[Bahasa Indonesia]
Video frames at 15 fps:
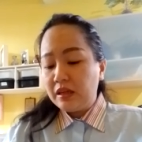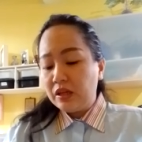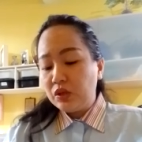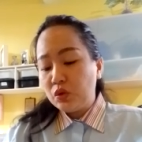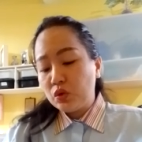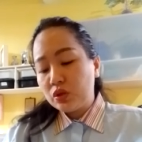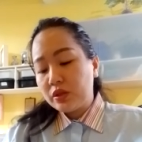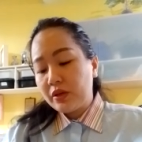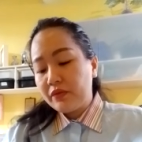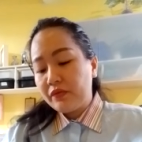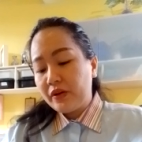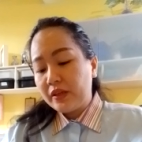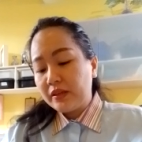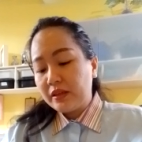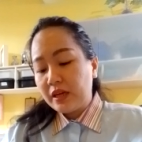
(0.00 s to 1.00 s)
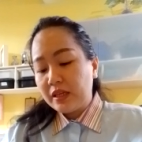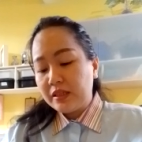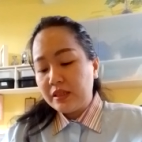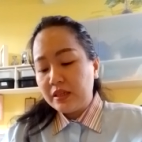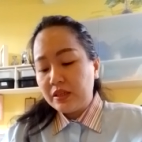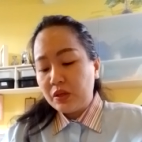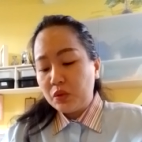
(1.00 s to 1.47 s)
dan Yosafat
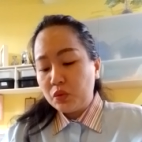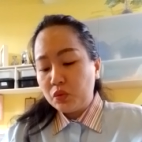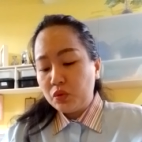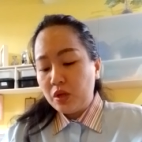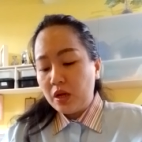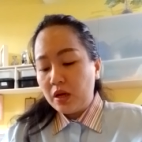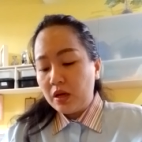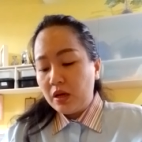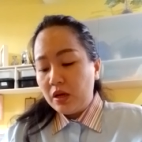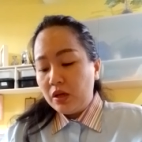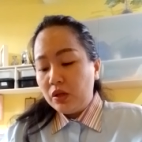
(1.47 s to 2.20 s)
Raja Yehuda